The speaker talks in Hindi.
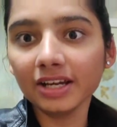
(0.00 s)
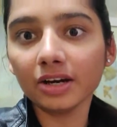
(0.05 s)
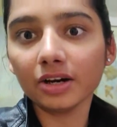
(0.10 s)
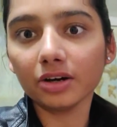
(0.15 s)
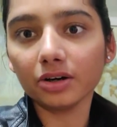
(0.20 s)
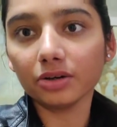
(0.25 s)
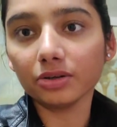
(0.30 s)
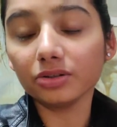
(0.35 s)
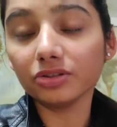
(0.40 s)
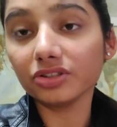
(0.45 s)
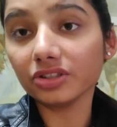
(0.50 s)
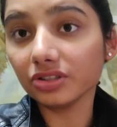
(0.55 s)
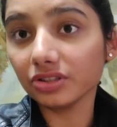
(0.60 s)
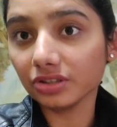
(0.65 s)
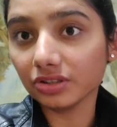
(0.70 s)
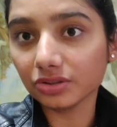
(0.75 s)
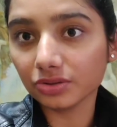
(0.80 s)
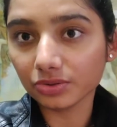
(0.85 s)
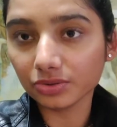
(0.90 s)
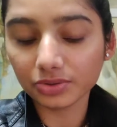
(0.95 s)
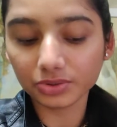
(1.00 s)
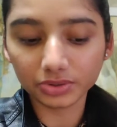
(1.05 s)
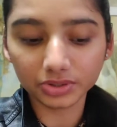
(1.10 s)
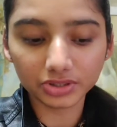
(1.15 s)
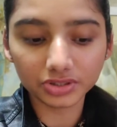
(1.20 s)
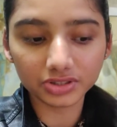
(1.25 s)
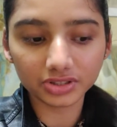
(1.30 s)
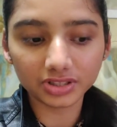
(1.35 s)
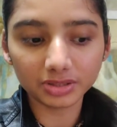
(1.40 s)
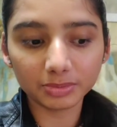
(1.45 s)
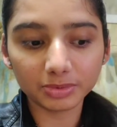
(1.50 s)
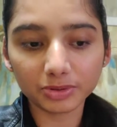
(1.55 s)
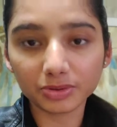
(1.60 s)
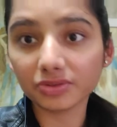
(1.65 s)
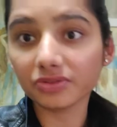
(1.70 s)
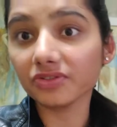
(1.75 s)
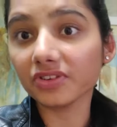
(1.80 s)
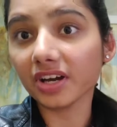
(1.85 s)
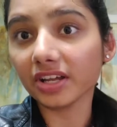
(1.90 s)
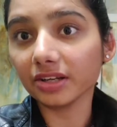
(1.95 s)
और चेंजिंग शूज़ होने चाहिए
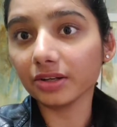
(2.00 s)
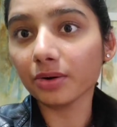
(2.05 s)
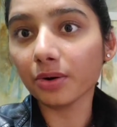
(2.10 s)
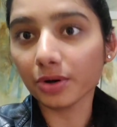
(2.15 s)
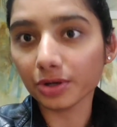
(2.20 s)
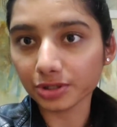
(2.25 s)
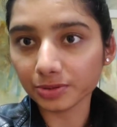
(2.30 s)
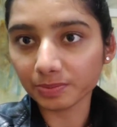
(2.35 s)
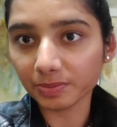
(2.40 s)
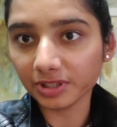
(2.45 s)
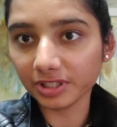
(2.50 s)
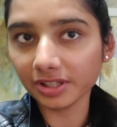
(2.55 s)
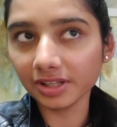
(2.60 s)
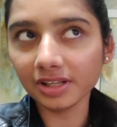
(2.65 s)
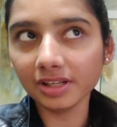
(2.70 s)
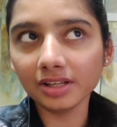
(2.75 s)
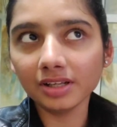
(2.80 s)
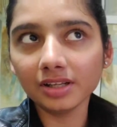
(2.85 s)
बिकॉज वी आर इन हॉस्पिटल